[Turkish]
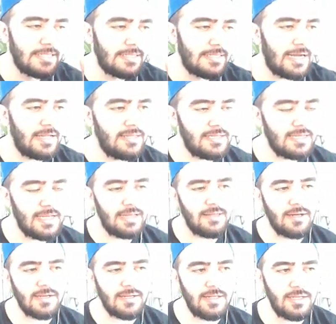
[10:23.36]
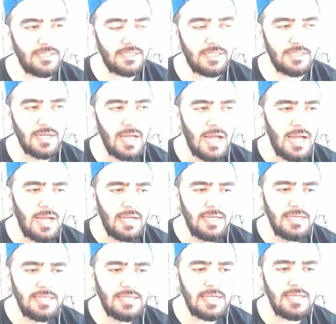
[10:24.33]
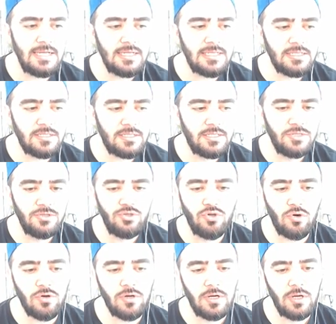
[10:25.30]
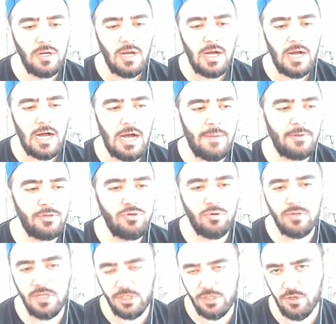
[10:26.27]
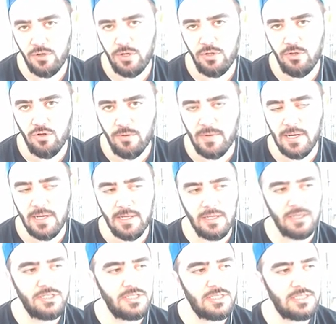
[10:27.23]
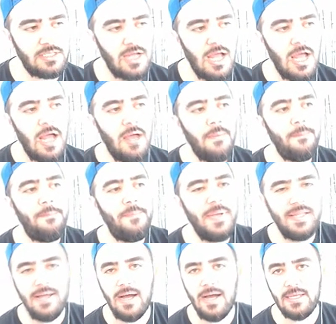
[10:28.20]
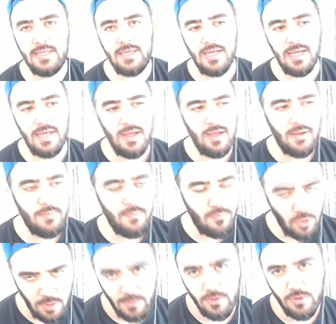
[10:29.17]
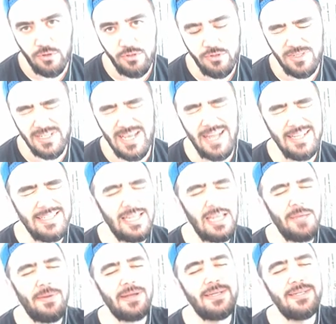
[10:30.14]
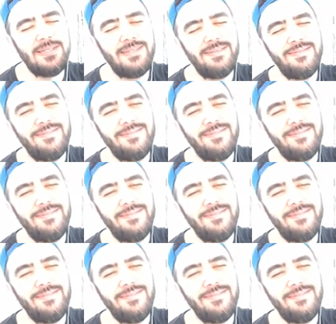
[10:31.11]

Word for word: Nadir geldi arkadaşlar. İzlediğiniz için çok ama çok teşekkür ediyorum arkadaşlar. Bir dahaki bölüme görüşürüz. Kendinize iyi bakın.